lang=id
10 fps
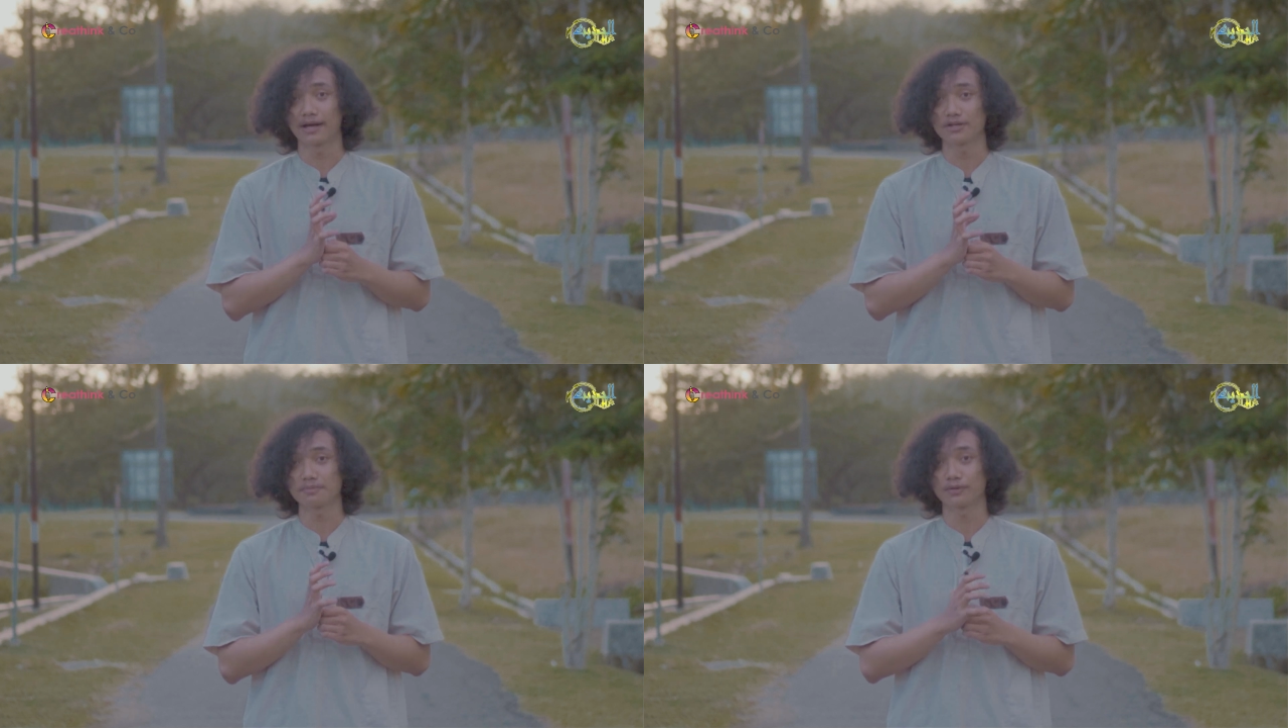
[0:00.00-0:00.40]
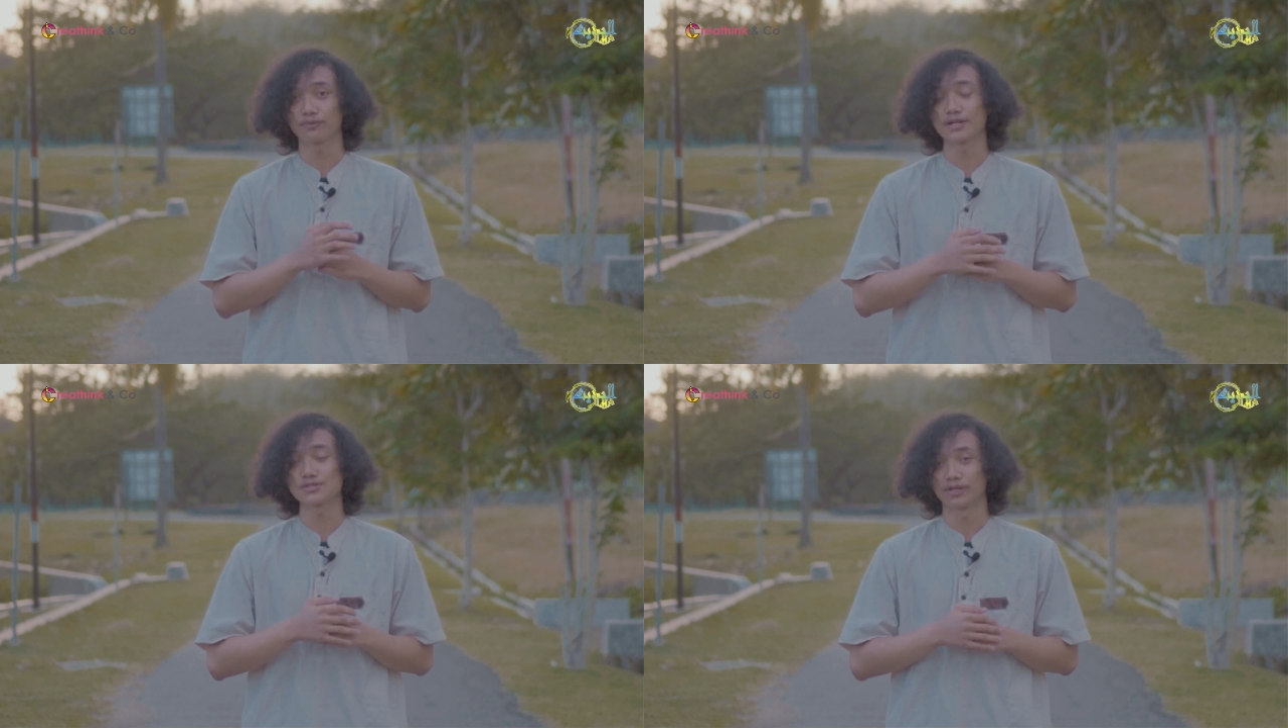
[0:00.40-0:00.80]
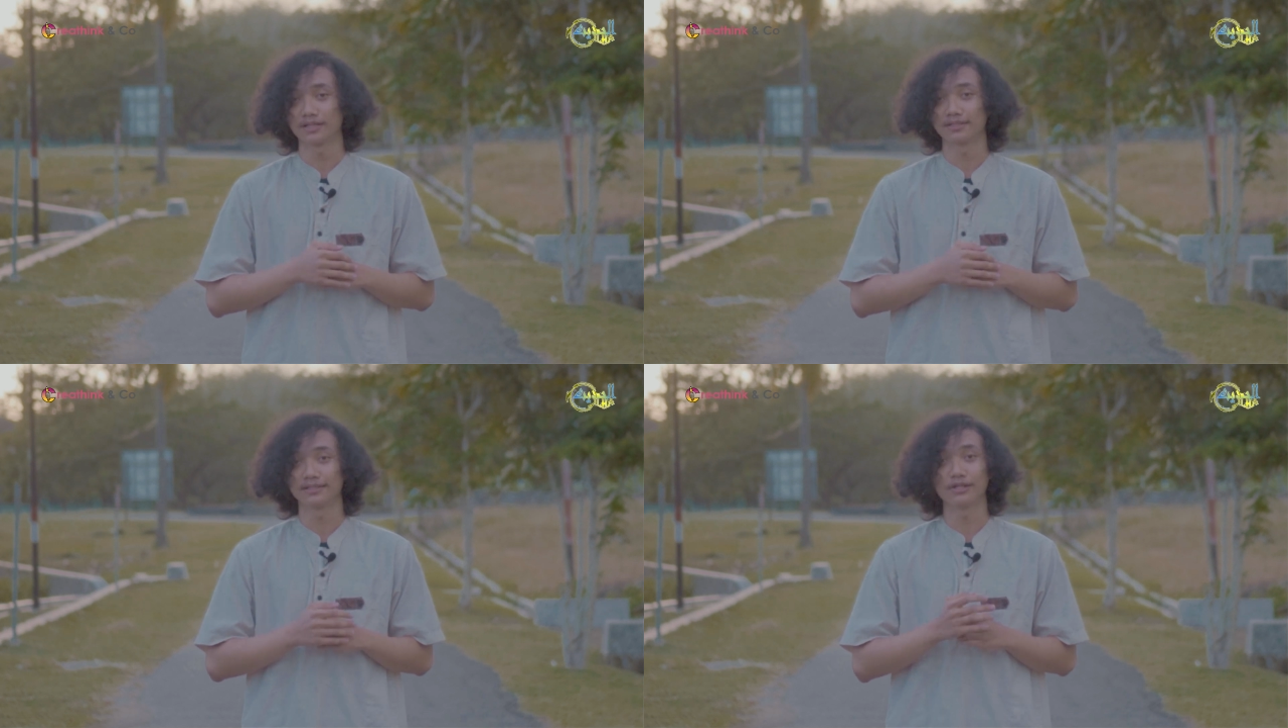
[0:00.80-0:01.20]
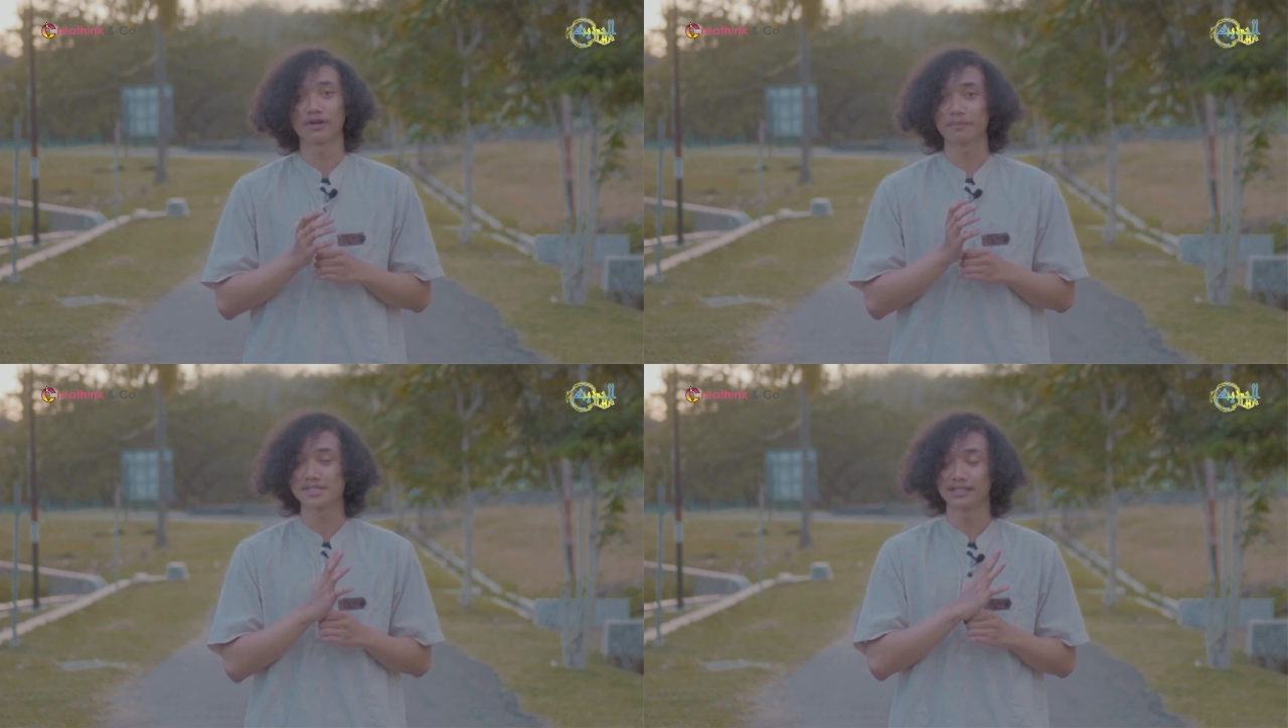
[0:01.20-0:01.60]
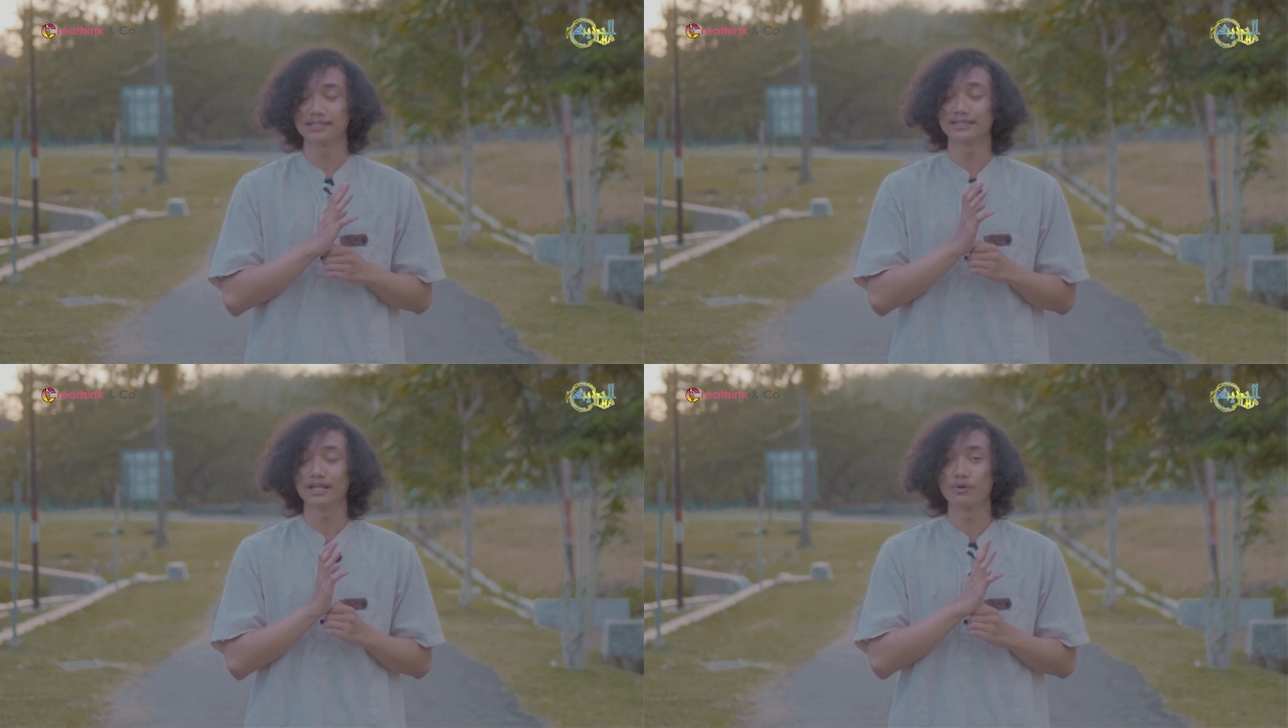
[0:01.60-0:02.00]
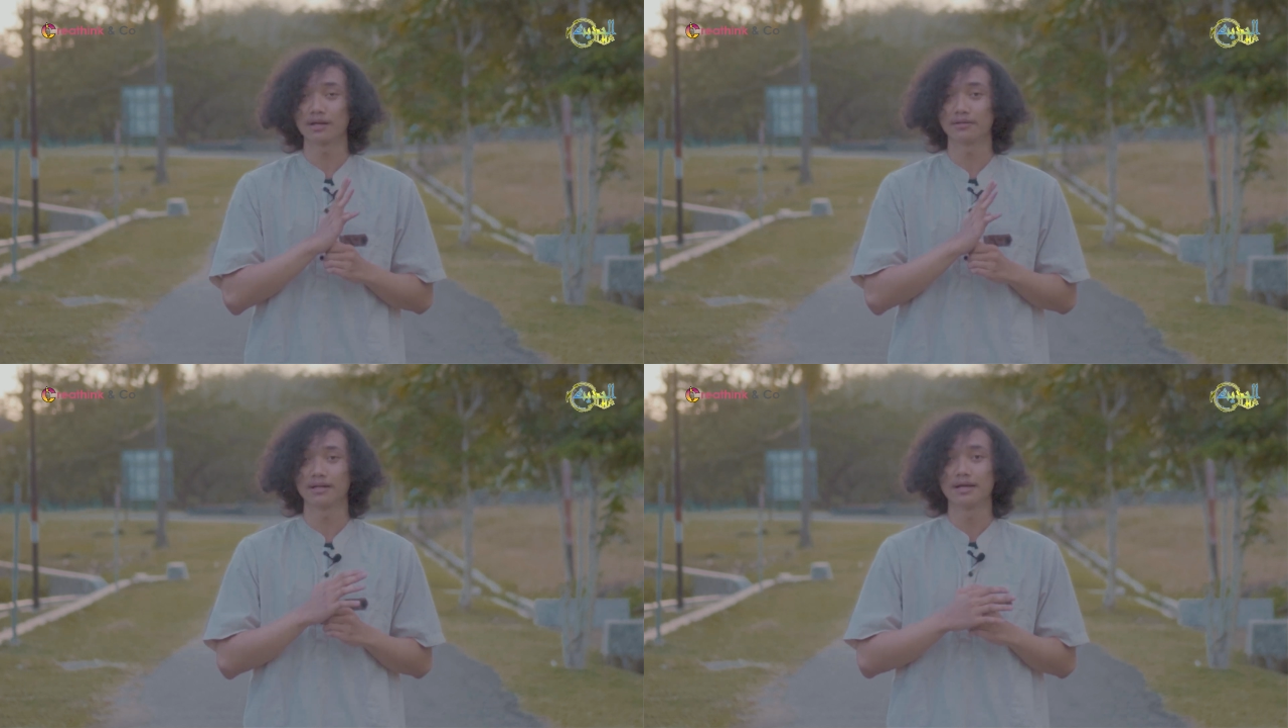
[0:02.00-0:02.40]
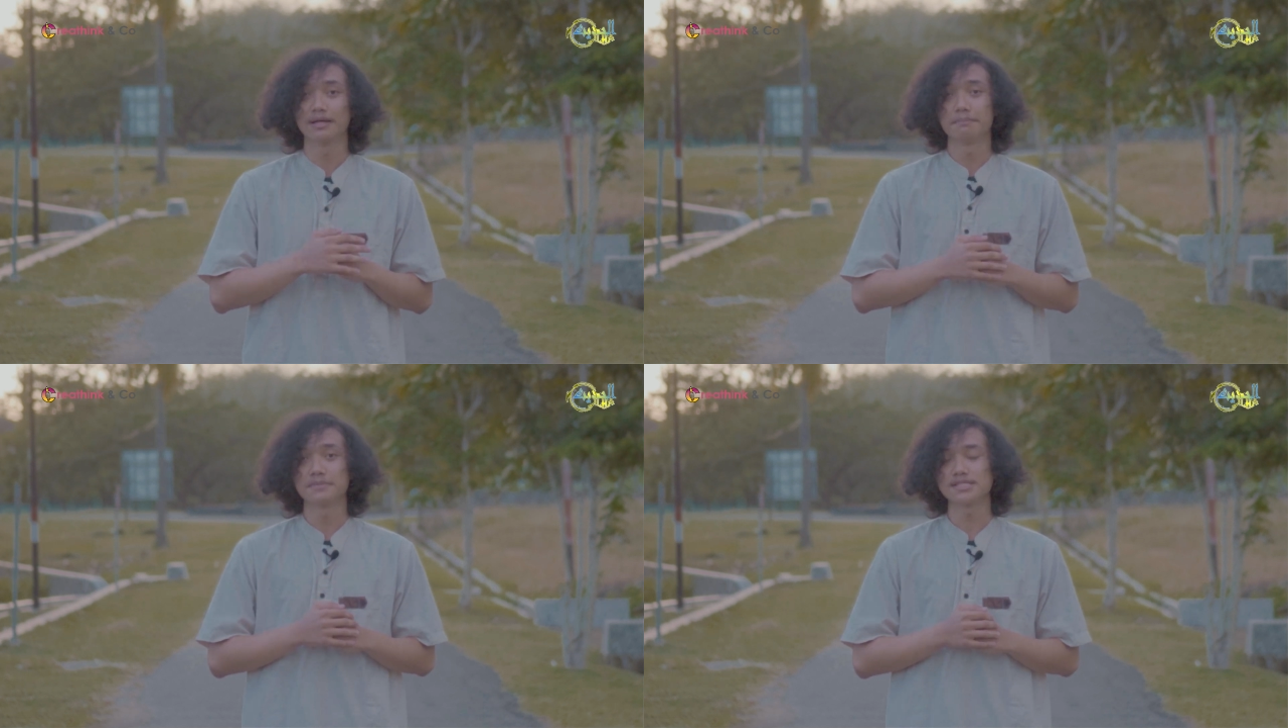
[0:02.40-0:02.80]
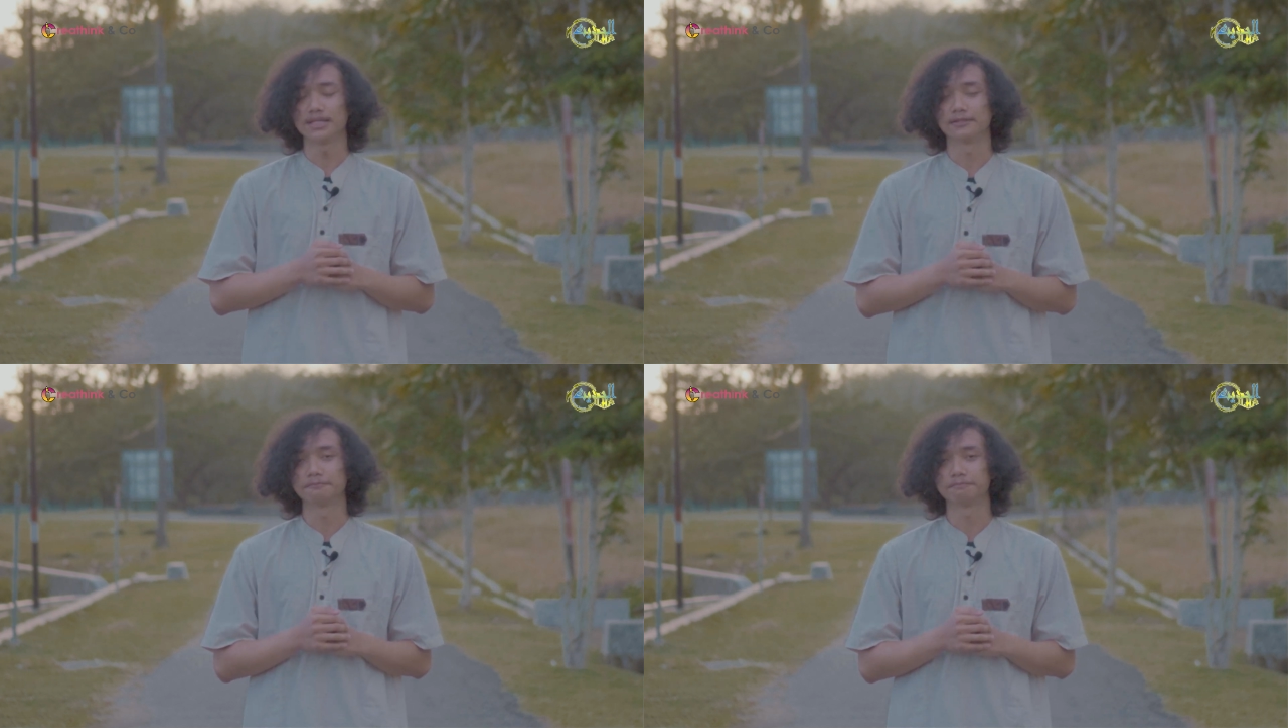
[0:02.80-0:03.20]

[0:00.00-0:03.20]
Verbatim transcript: harus melakukan sholat di luar di luar masjid.